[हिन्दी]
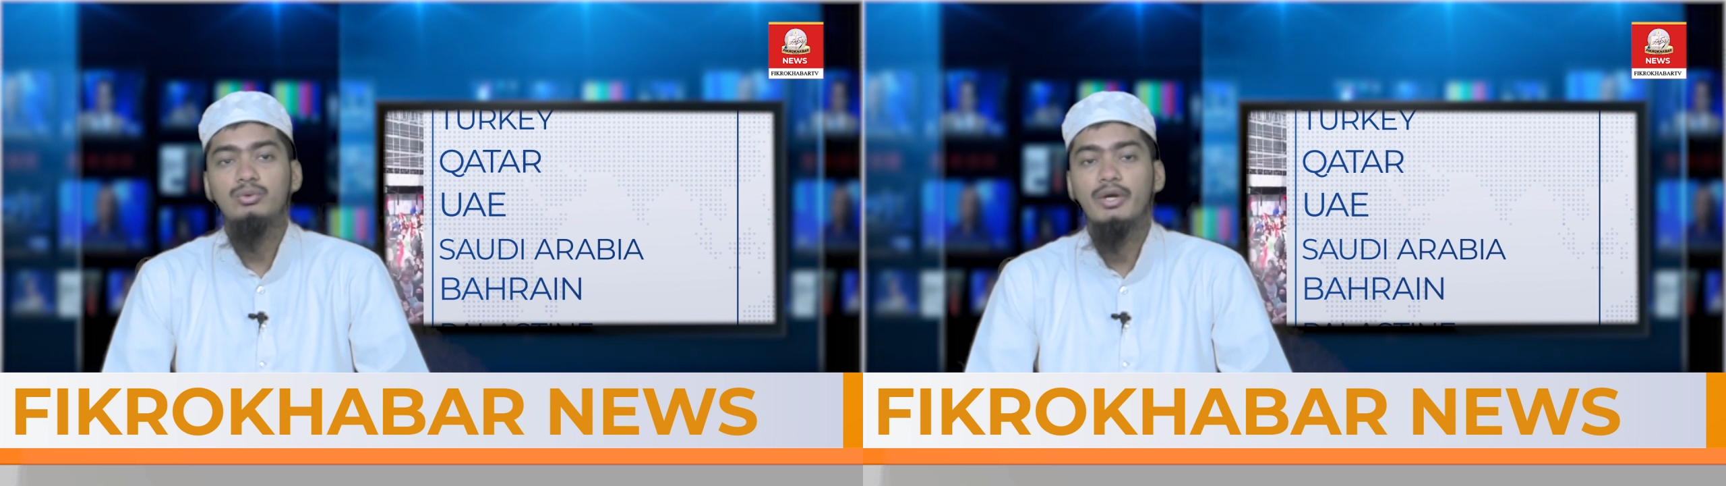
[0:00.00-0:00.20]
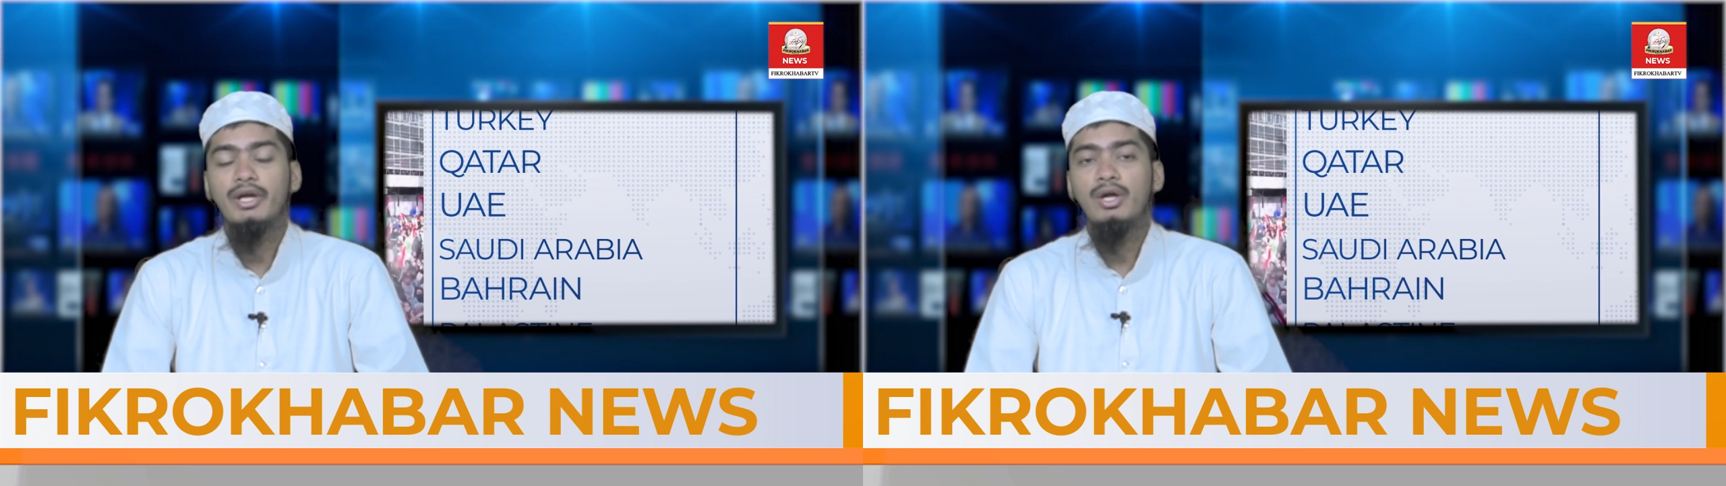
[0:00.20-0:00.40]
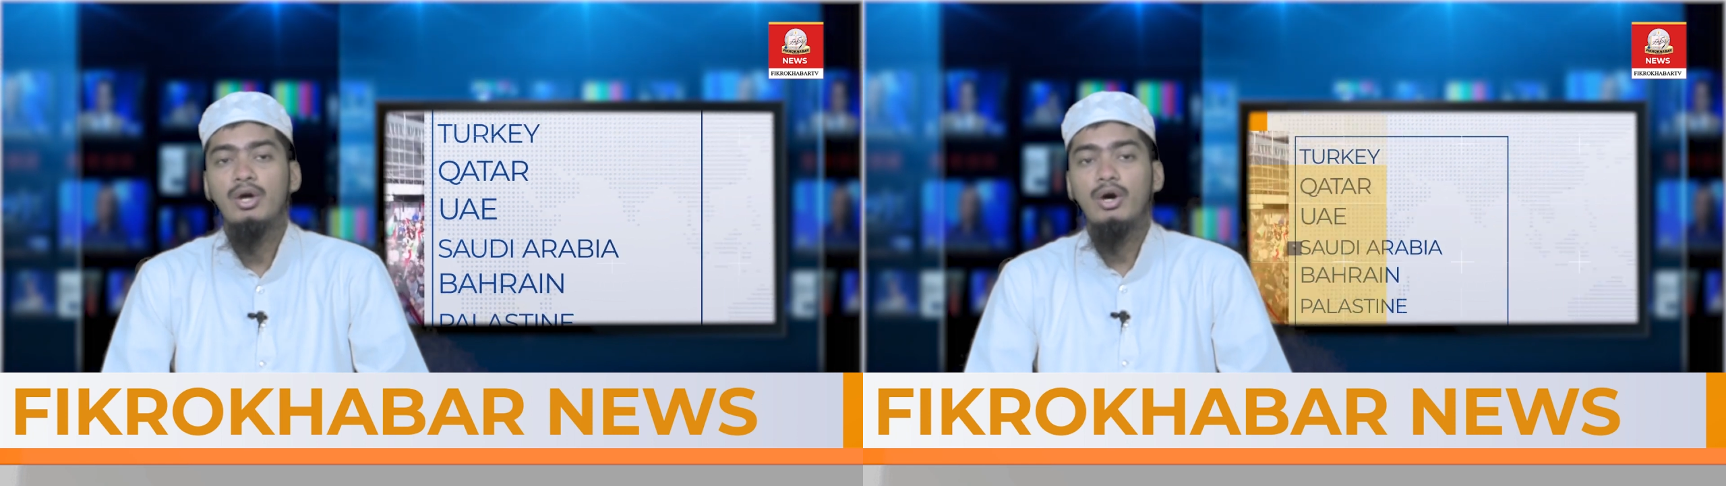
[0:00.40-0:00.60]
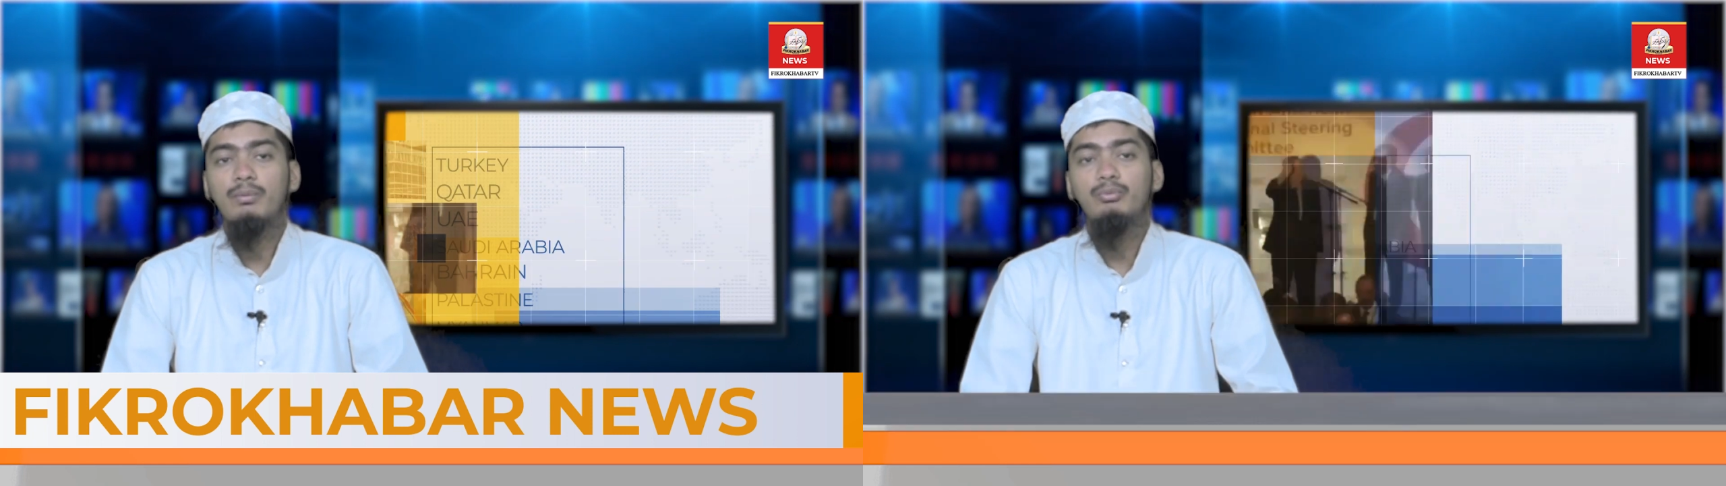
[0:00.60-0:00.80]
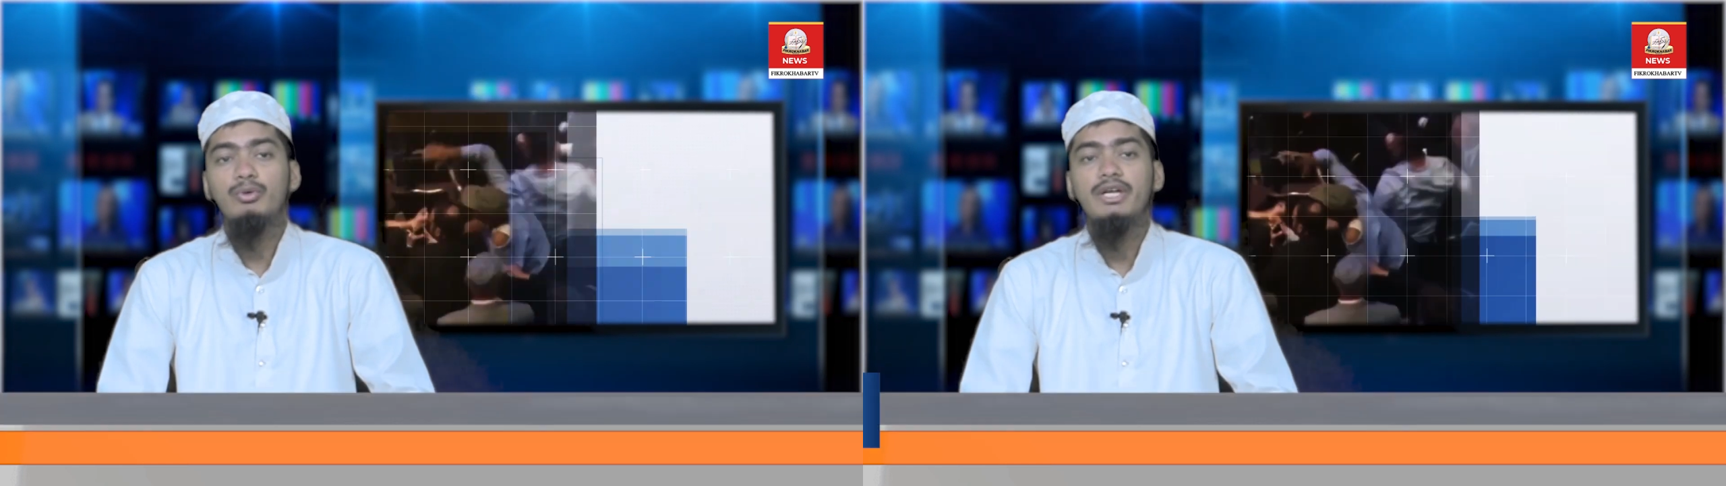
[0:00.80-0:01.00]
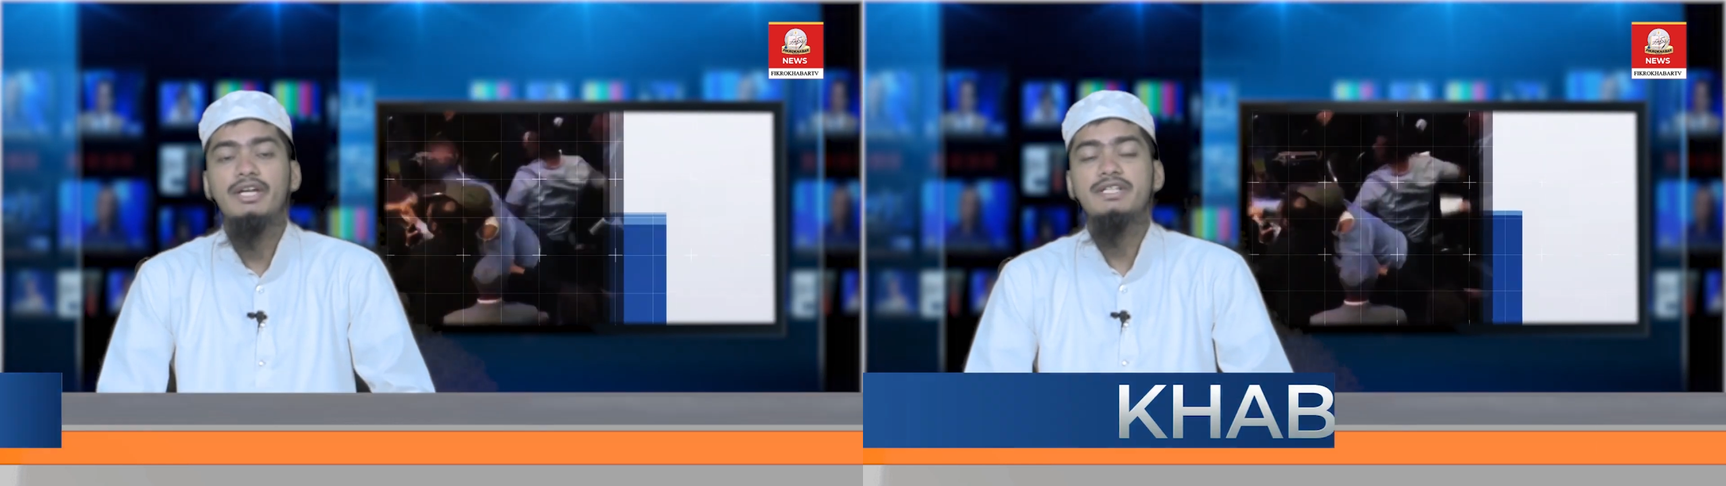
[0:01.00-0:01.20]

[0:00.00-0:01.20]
हिंदू है और पूरी